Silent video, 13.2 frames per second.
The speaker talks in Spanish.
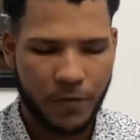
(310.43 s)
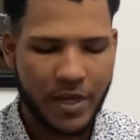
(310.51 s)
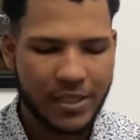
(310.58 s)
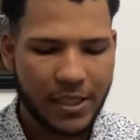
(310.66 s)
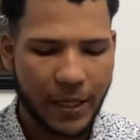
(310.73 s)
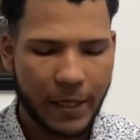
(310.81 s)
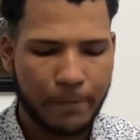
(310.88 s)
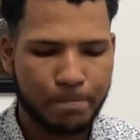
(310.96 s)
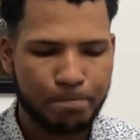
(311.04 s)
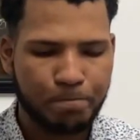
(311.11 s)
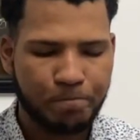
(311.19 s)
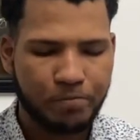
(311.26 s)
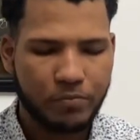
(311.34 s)
Fíjense que,
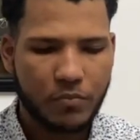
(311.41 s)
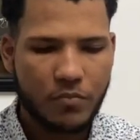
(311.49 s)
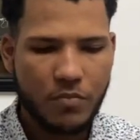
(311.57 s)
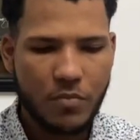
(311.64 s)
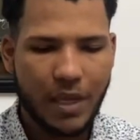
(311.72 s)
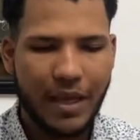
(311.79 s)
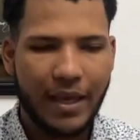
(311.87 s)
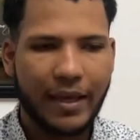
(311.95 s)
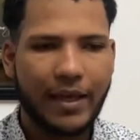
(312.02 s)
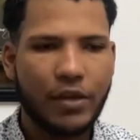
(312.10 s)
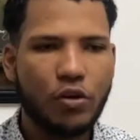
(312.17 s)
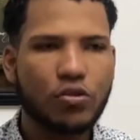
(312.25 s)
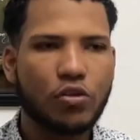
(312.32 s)

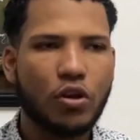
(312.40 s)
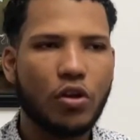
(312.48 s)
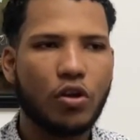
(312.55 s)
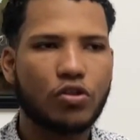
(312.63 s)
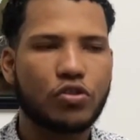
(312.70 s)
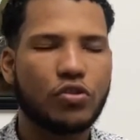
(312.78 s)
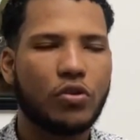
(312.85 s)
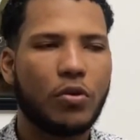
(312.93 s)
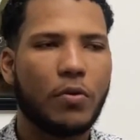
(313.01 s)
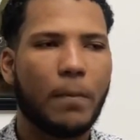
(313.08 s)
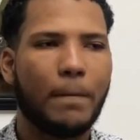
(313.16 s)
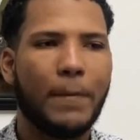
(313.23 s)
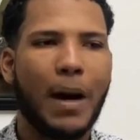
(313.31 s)
que no todos
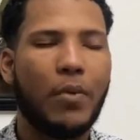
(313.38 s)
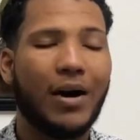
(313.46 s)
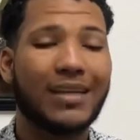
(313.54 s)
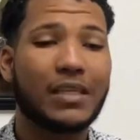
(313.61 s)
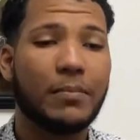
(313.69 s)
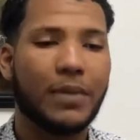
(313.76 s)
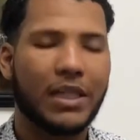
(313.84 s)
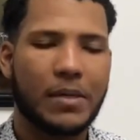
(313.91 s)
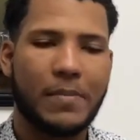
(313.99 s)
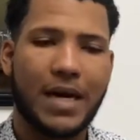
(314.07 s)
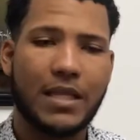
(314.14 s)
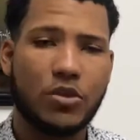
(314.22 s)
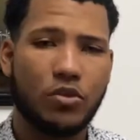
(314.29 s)
vamos a ser
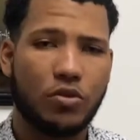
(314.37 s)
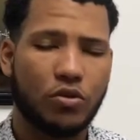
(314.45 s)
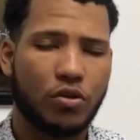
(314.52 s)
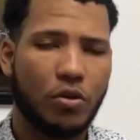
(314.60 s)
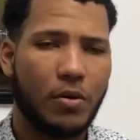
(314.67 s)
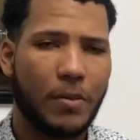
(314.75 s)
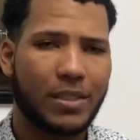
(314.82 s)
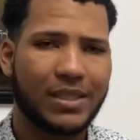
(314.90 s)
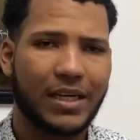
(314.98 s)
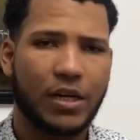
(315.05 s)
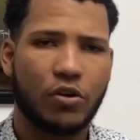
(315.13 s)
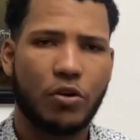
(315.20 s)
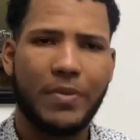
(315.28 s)
matemáticos, no todos vamos a
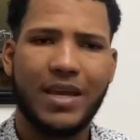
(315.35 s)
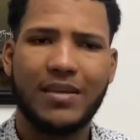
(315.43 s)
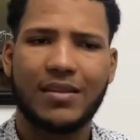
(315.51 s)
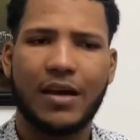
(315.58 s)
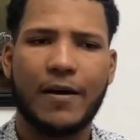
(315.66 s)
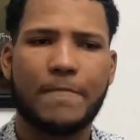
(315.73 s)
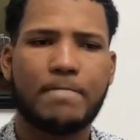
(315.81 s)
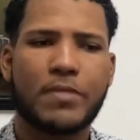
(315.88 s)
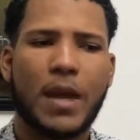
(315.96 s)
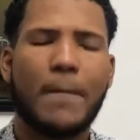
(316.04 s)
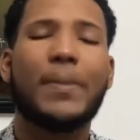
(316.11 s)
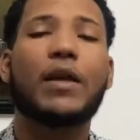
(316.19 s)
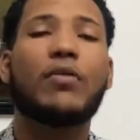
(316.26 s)
ser economistas,
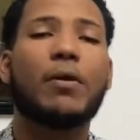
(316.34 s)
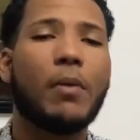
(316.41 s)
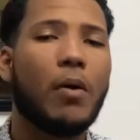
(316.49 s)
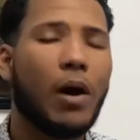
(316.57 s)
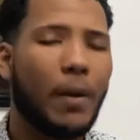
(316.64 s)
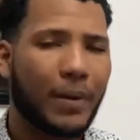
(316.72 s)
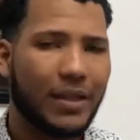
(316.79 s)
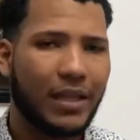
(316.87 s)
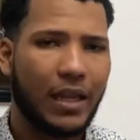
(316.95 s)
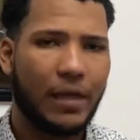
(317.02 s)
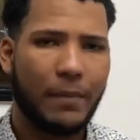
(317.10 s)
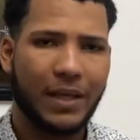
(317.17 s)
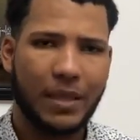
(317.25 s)
pero debemos aprender
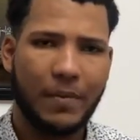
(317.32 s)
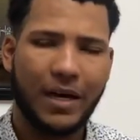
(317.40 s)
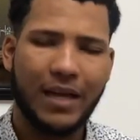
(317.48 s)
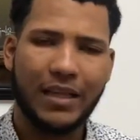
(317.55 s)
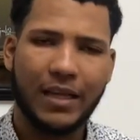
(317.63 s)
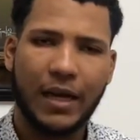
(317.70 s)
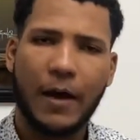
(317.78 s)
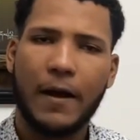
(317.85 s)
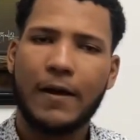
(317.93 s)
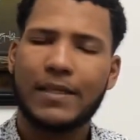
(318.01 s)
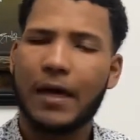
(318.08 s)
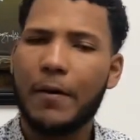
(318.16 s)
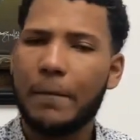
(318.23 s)
las matemáticas.
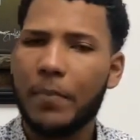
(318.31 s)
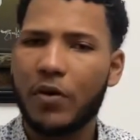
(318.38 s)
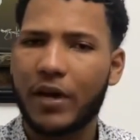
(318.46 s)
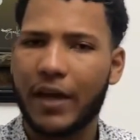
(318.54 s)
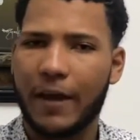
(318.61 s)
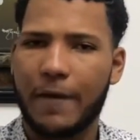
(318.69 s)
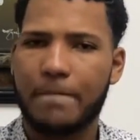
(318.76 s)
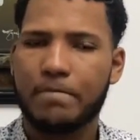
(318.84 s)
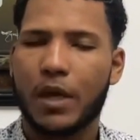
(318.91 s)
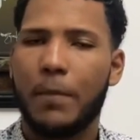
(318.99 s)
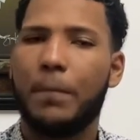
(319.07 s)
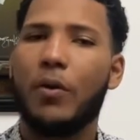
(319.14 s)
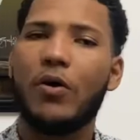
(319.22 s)
¿Saben por qué?
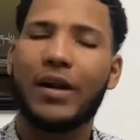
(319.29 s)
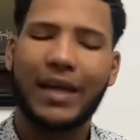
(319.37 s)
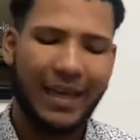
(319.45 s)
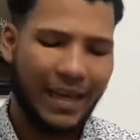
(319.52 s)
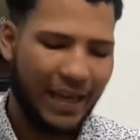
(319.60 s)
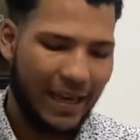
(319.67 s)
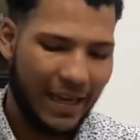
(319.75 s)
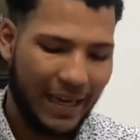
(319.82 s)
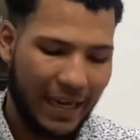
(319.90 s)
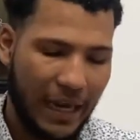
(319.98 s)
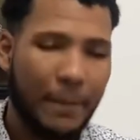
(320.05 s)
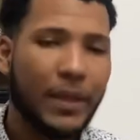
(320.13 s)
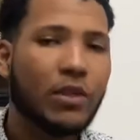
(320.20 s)
porque en
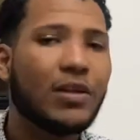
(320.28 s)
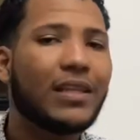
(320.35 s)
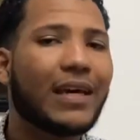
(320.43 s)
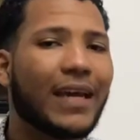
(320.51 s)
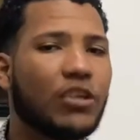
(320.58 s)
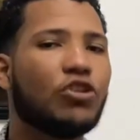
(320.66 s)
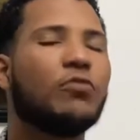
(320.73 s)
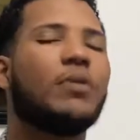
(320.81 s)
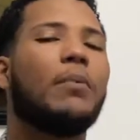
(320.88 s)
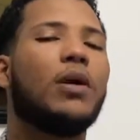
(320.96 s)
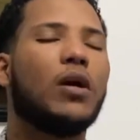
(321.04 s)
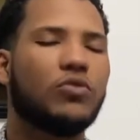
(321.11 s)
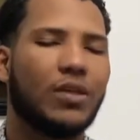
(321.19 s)
el ámbito del derecho
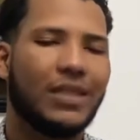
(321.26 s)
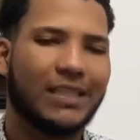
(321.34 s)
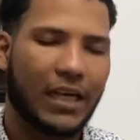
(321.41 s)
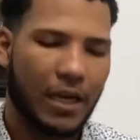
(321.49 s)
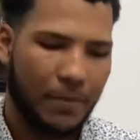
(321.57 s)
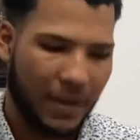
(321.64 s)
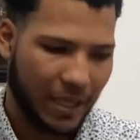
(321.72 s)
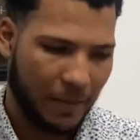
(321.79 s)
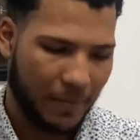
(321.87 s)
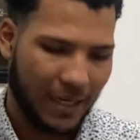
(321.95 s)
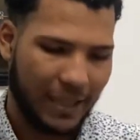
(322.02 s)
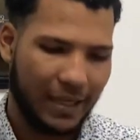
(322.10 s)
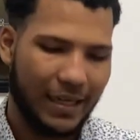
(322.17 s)
vamos a utilizar las
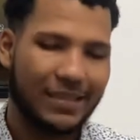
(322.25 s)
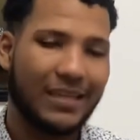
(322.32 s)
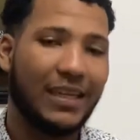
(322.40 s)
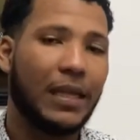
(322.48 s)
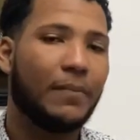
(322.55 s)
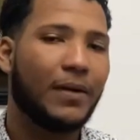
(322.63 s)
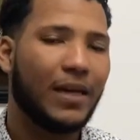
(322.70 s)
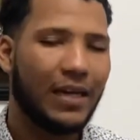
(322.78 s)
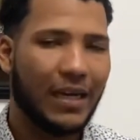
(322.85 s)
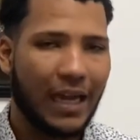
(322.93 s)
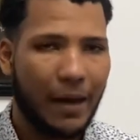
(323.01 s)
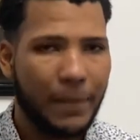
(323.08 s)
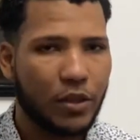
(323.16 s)
matemáticas, en
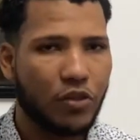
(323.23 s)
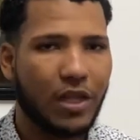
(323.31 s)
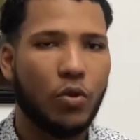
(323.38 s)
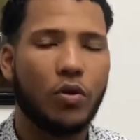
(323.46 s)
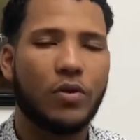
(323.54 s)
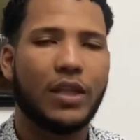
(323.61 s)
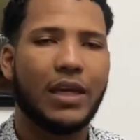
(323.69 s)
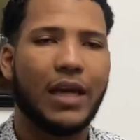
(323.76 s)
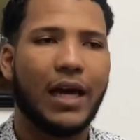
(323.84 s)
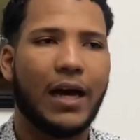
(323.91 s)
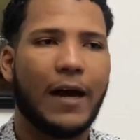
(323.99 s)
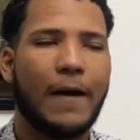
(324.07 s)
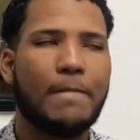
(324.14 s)
el, ámbito de
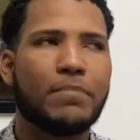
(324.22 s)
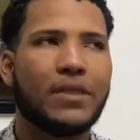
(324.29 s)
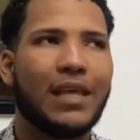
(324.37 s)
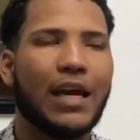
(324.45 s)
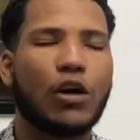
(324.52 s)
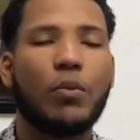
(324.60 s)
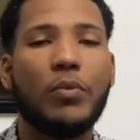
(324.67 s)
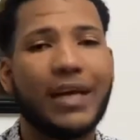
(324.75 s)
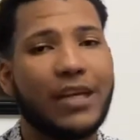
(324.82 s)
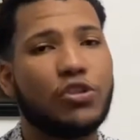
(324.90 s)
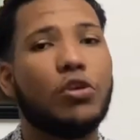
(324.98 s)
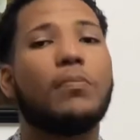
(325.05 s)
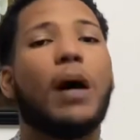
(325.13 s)
la,
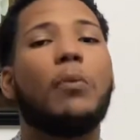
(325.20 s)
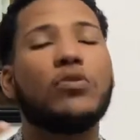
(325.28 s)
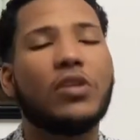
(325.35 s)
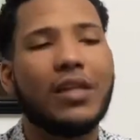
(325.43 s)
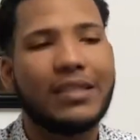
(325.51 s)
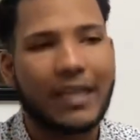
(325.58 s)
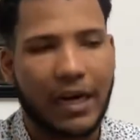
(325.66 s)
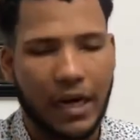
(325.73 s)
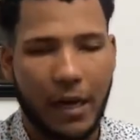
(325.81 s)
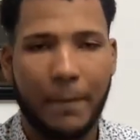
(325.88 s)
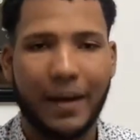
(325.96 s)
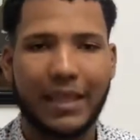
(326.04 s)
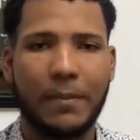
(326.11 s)
comunicación vamos a utilizar
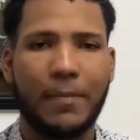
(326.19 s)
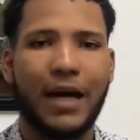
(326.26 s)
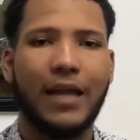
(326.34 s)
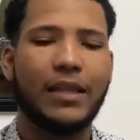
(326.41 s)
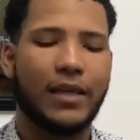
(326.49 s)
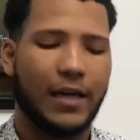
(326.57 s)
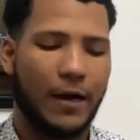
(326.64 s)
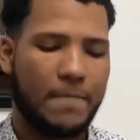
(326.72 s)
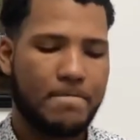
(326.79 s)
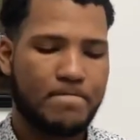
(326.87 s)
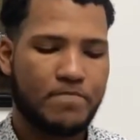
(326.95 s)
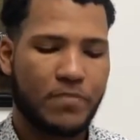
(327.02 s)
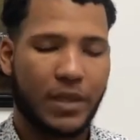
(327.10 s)
las matemáticas,
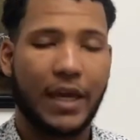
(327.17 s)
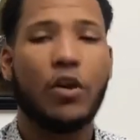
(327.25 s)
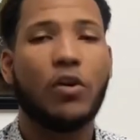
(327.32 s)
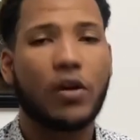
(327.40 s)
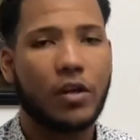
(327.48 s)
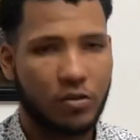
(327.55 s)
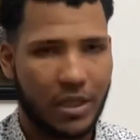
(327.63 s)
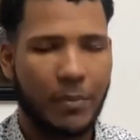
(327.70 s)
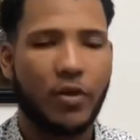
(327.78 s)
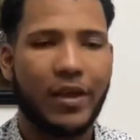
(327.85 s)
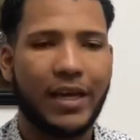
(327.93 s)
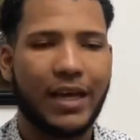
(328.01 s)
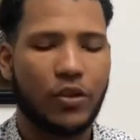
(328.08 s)
que es lo que nos
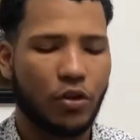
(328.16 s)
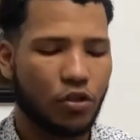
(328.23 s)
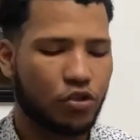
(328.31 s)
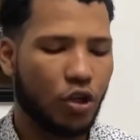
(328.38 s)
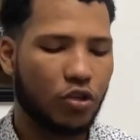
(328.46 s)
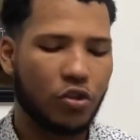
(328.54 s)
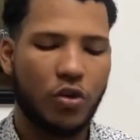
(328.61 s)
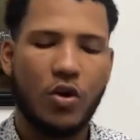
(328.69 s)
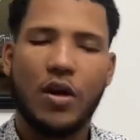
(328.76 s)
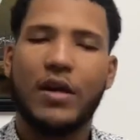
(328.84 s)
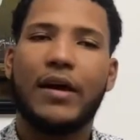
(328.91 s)
estamos dedicando nosotros.